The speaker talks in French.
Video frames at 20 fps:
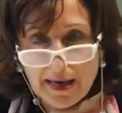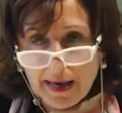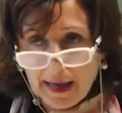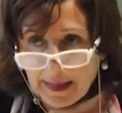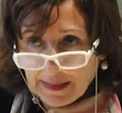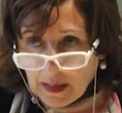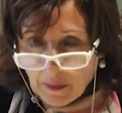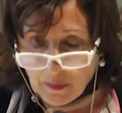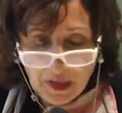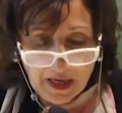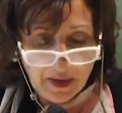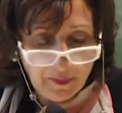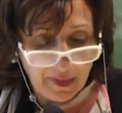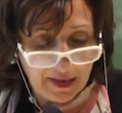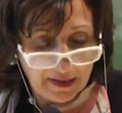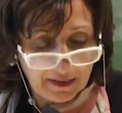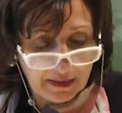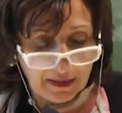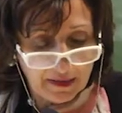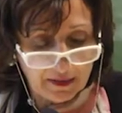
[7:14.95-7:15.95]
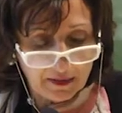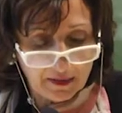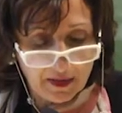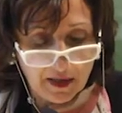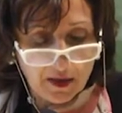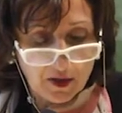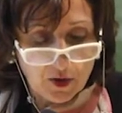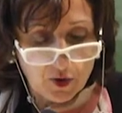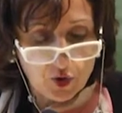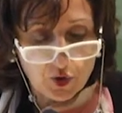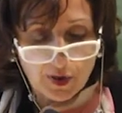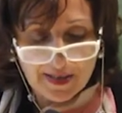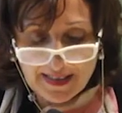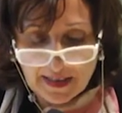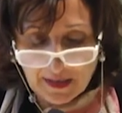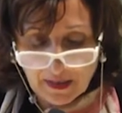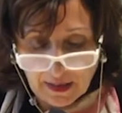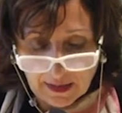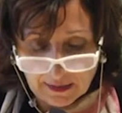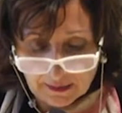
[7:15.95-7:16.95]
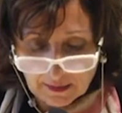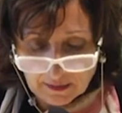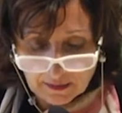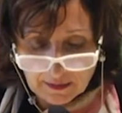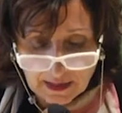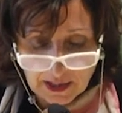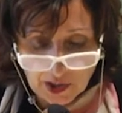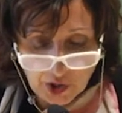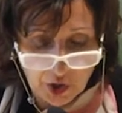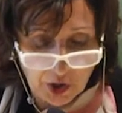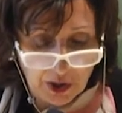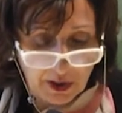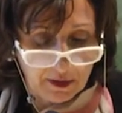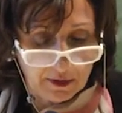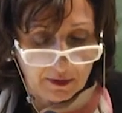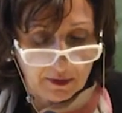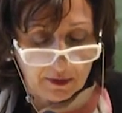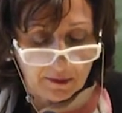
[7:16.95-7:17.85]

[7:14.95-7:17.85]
établis par l'article 64 de la Charte.